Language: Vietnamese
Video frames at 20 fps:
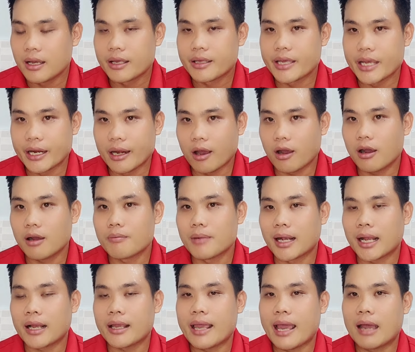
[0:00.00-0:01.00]
gì đó mà
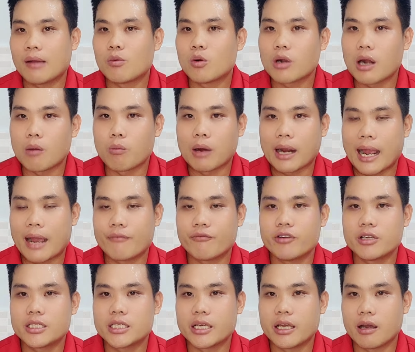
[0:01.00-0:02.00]
khán giả muốn đồng cảm
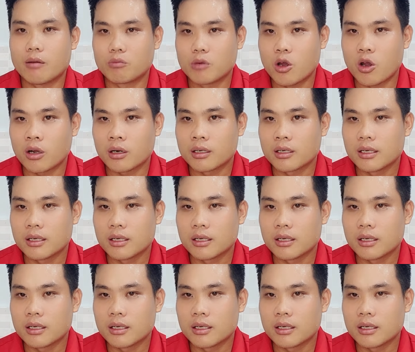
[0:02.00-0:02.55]
với chị Hồng Loan